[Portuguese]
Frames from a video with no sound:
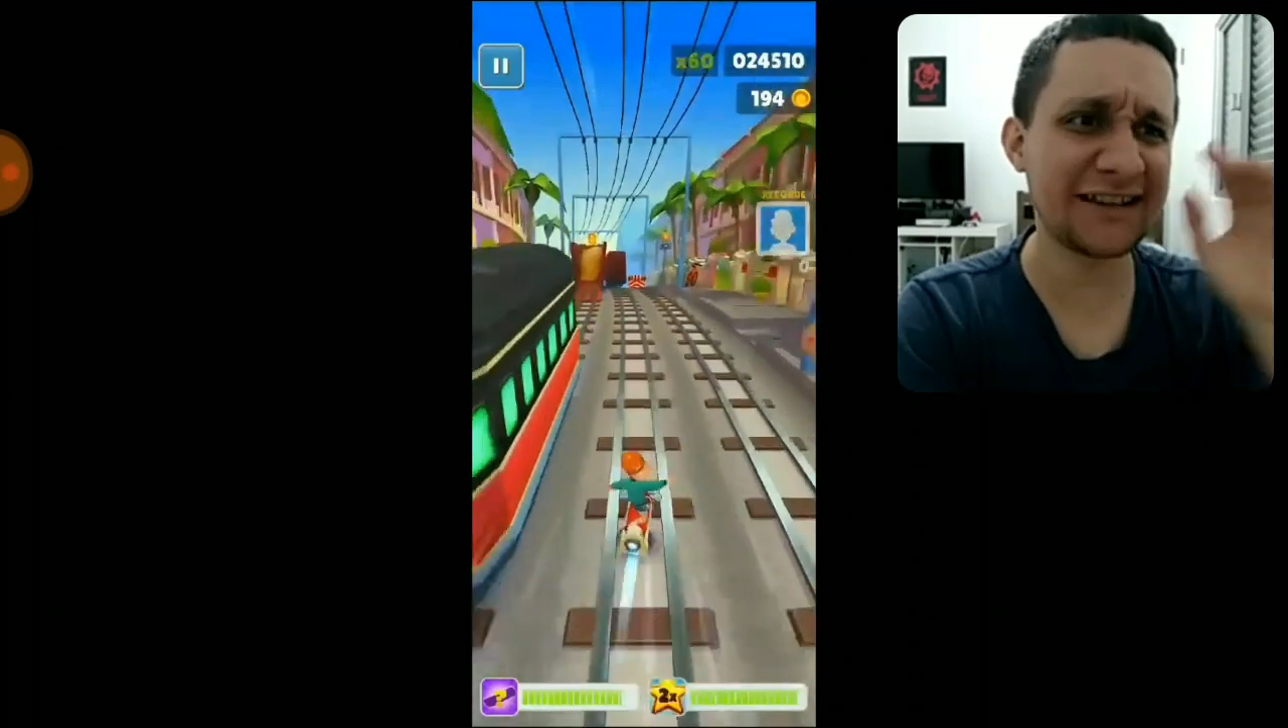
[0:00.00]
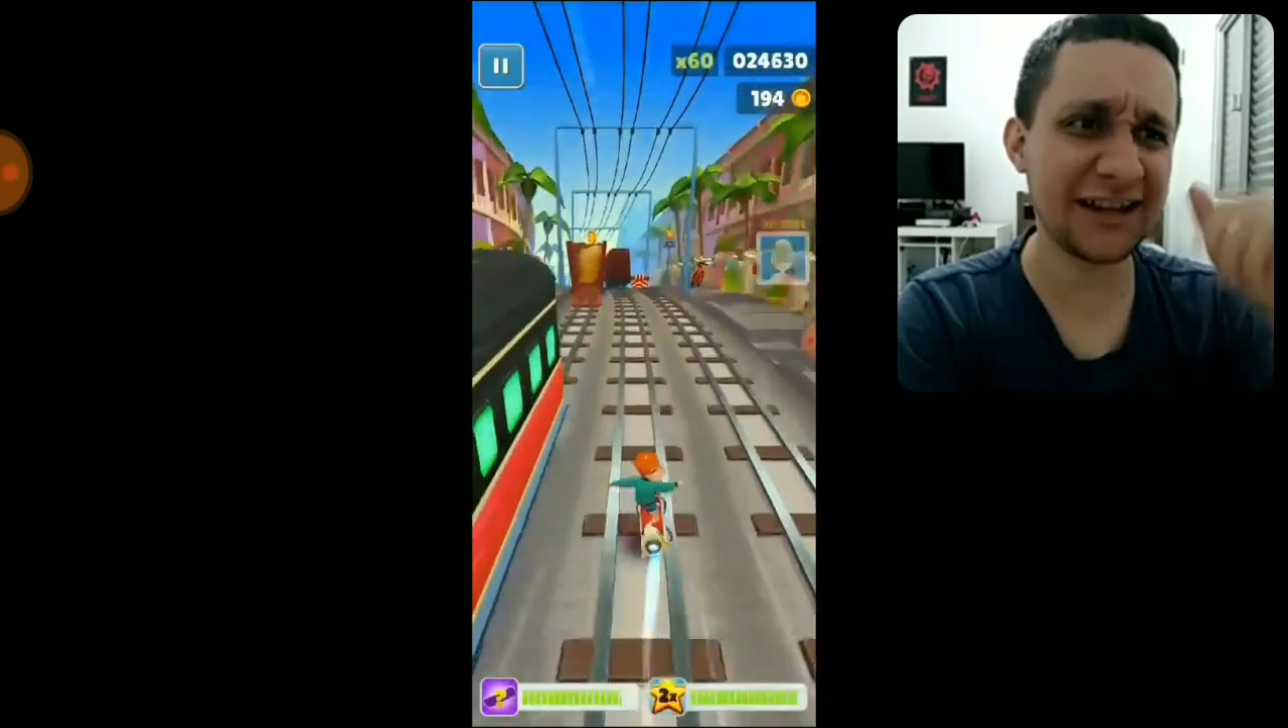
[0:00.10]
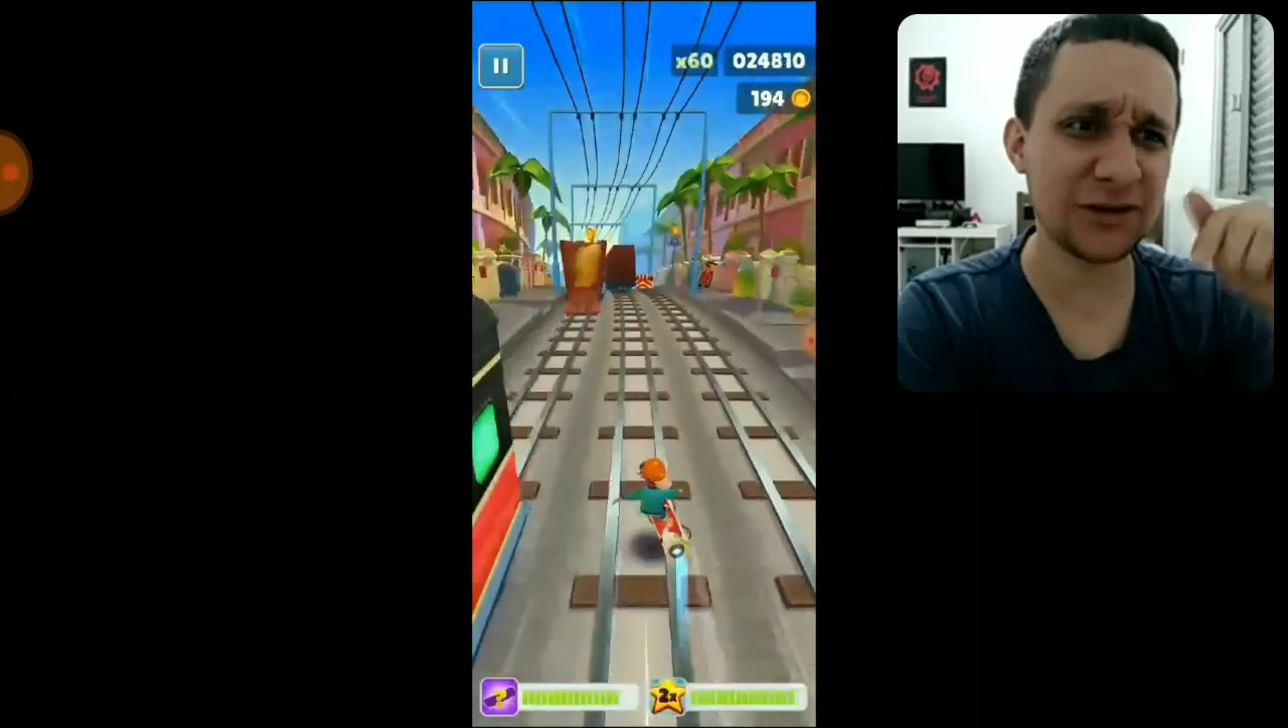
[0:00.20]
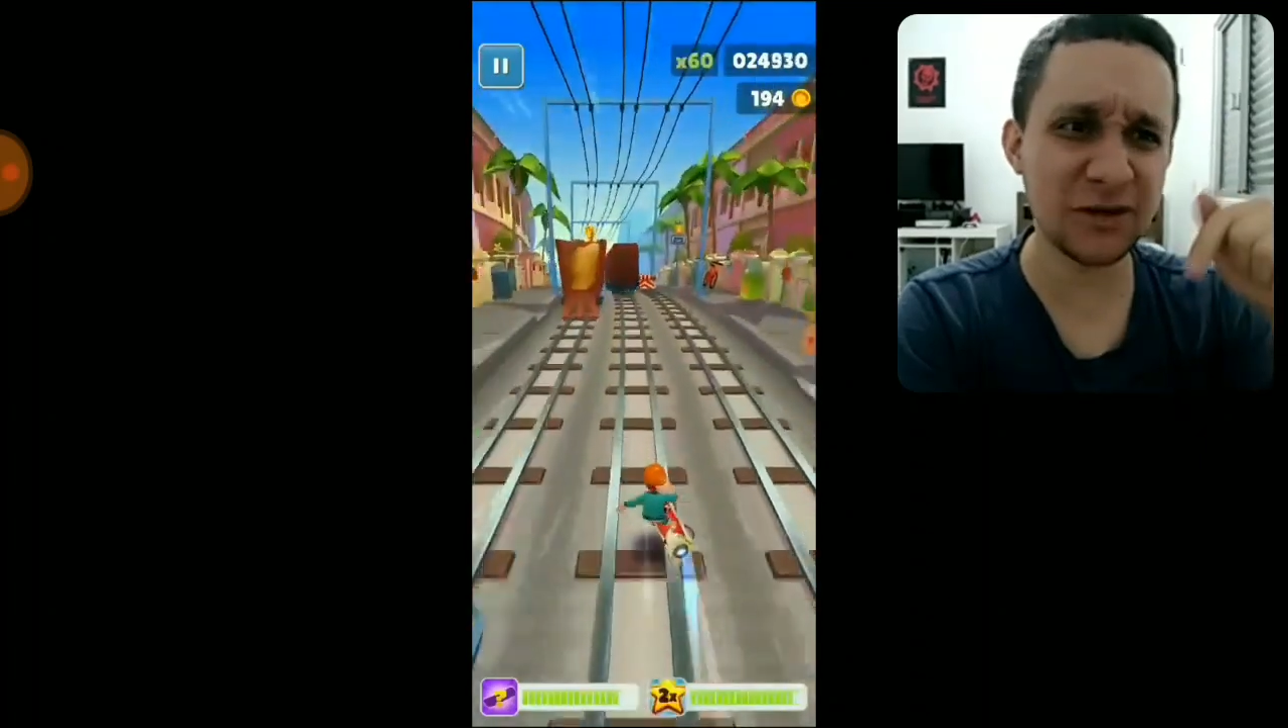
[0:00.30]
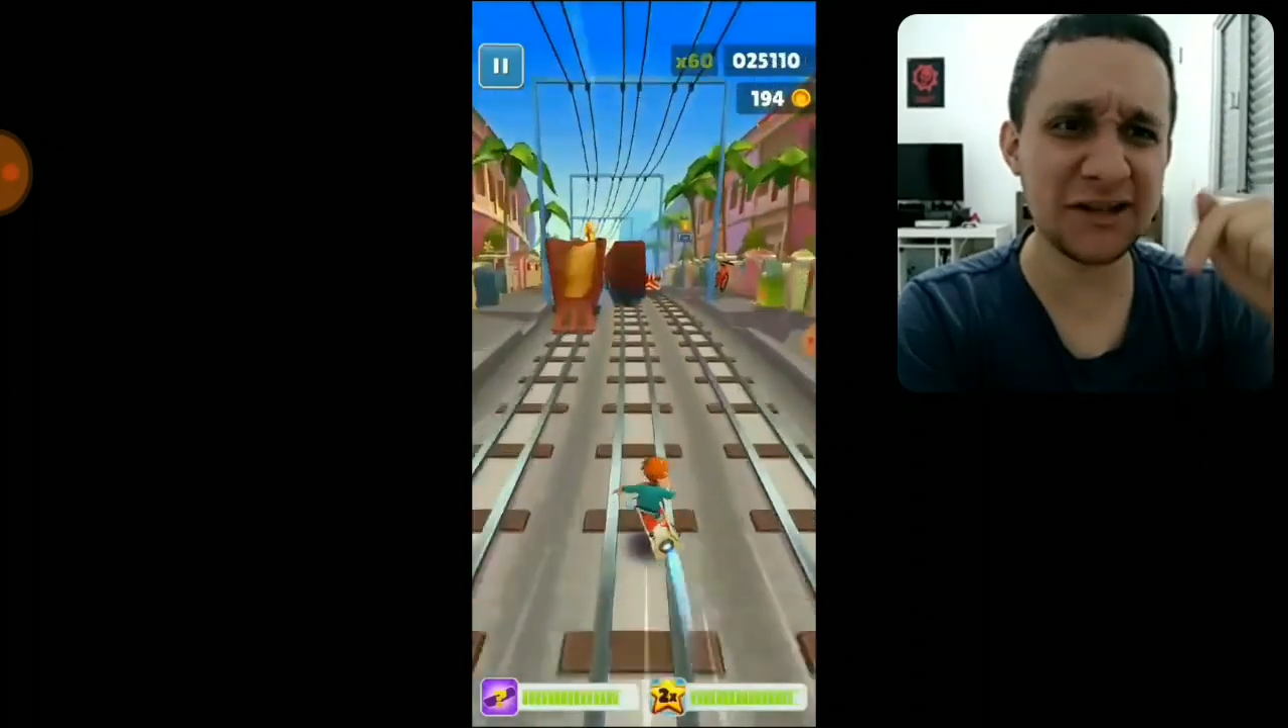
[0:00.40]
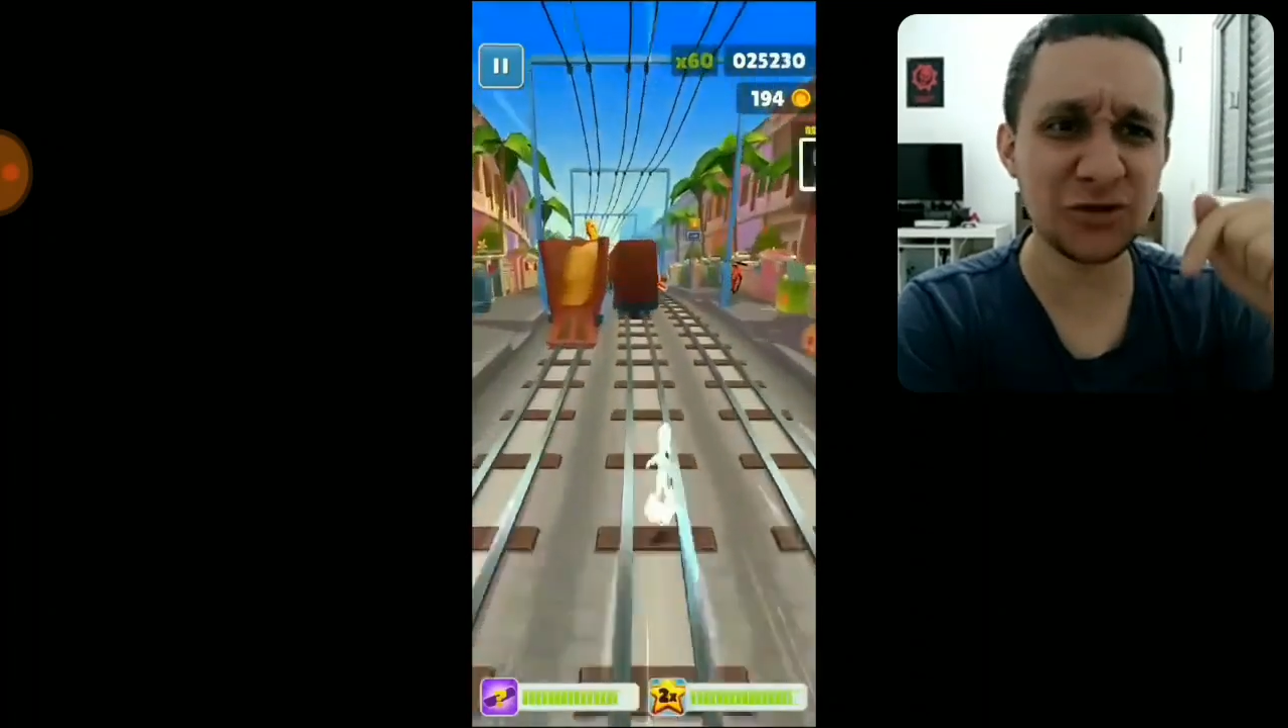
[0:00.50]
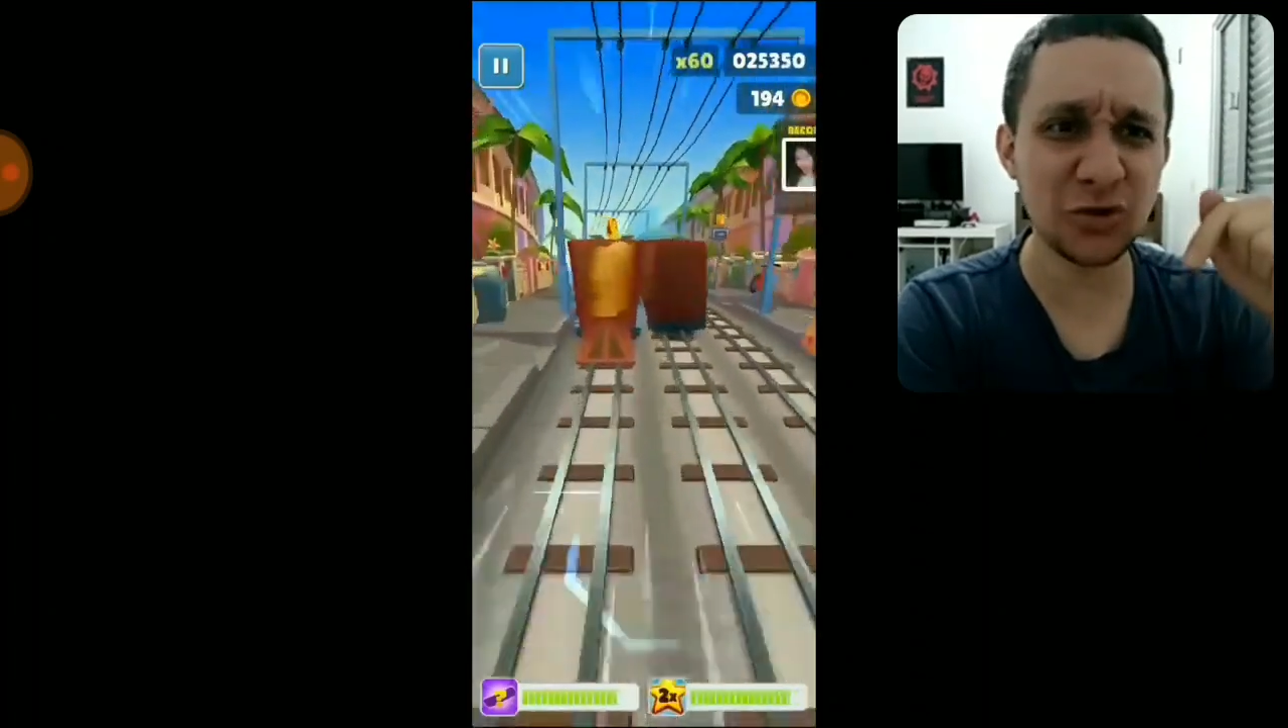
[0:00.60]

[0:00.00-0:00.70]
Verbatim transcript: dentro ali